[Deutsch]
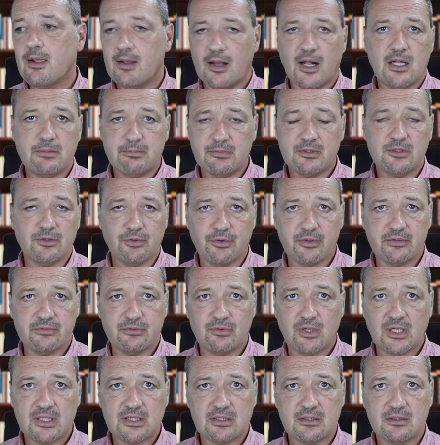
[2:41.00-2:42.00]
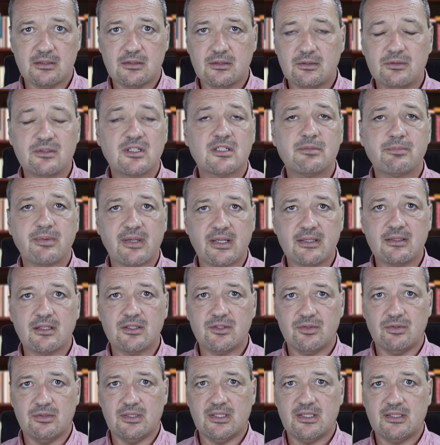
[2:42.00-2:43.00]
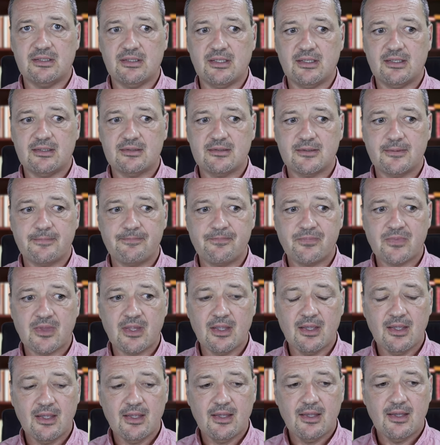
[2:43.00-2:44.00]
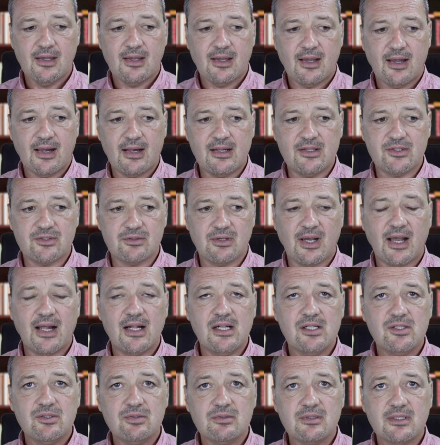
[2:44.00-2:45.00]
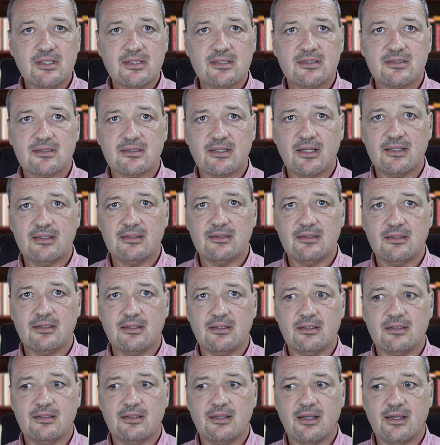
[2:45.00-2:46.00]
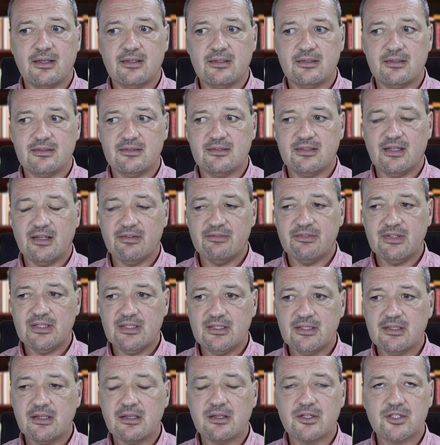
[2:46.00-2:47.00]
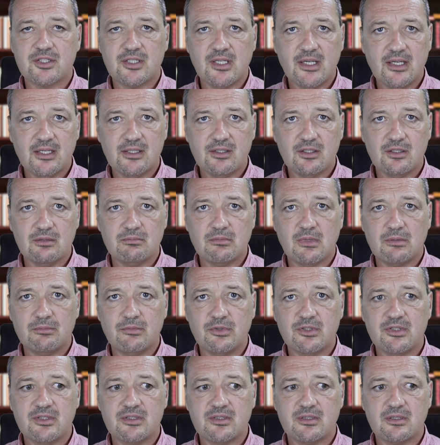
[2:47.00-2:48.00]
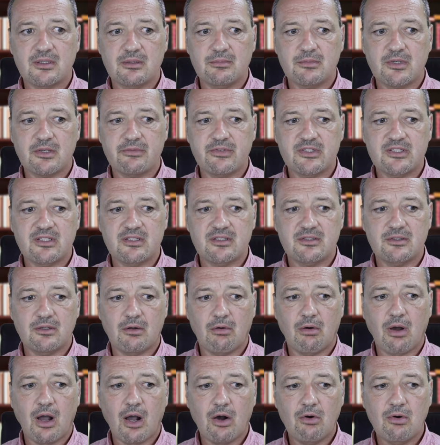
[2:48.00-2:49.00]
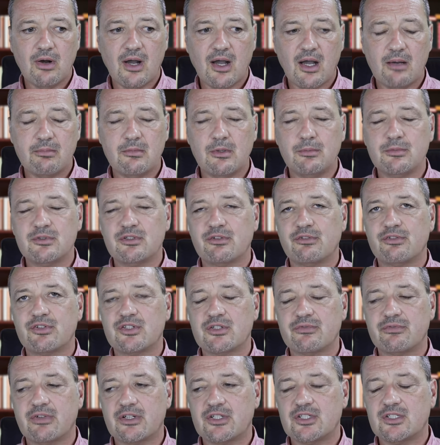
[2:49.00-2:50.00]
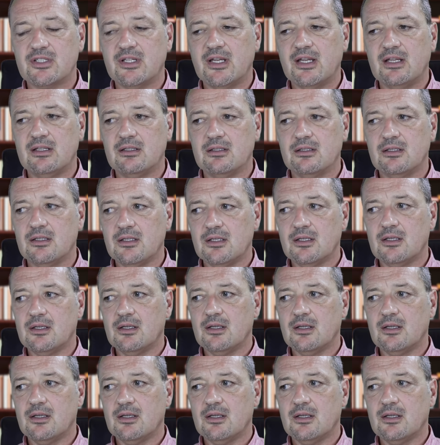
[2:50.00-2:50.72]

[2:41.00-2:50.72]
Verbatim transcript: halt mit neuen Worten. Und das bringt natürlich nichts. Also Haltung ist eine, eine sehr wichtige Geschichte und man muss ein gewisses Know-how haben, um zu verstehen,